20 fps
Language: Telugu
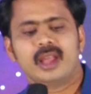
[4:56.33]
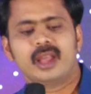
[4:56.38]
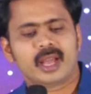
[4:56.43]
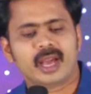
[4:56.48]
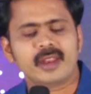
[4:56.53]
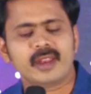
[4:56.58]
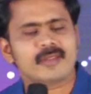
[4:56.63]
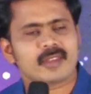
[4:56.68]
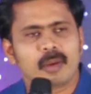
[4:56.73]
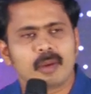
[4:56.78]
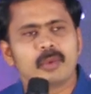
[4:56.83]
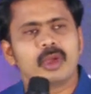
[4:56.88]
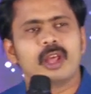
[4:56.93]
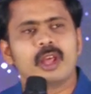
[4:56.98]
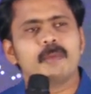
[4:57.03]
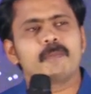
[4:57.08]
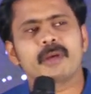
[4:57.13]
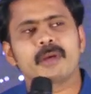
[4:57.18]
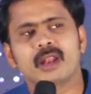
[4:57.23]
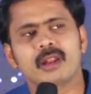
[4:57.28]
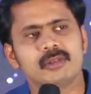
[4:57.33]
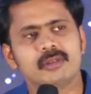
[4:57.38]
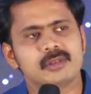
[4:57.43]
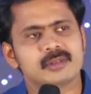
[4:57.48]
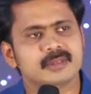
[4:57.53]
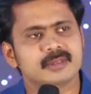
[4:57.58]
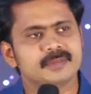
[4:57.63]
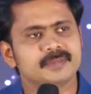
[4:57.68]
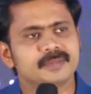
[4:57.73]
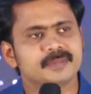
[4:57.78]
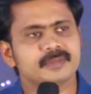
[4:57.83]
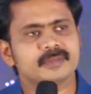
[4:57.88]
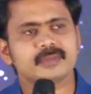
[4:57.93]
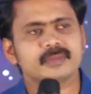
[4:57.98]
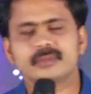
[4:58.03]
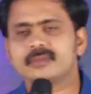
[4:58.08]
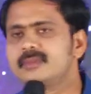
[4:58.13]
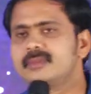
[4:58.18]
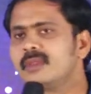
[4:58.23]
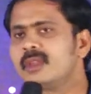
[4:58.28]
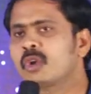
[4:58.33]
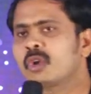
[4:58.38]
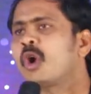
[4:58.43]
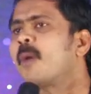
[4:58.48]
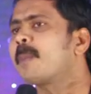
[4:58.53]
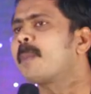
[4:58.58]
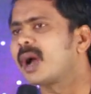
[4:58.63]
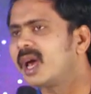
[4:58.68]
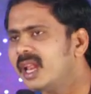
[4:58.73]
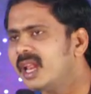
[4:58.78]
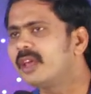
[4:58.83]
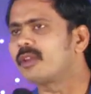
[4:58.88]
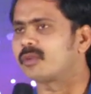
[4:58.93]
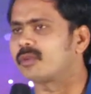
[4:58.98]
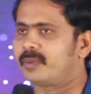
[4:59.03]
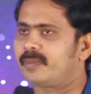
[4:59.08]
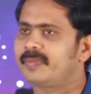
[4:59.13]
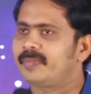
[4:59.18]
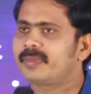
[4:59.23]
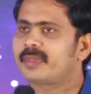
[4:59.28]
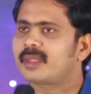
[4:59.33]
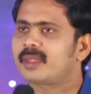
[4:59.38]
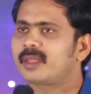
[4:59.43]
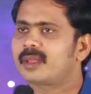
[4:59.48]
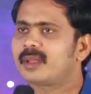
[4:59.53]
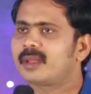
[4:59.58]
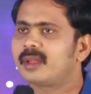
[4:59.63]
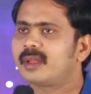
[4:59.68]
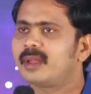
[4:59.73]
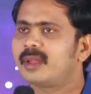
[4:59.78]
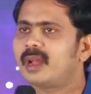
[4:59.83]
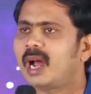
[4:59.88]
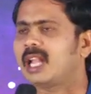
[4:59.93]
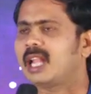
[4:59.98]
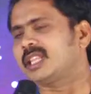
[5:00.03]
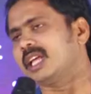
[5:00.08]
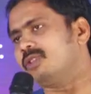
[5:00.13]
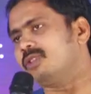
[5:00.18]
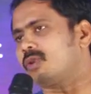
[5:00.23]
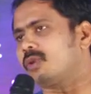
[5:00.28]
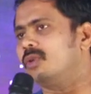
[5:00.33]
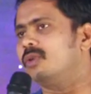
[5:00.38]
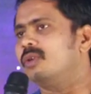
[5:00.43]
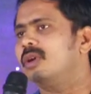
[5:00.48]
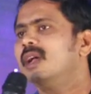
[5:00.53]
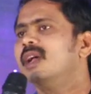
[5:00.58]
కానీ సమూహలు పిల్లలు గొప్పగా లేరు అంతెందుకు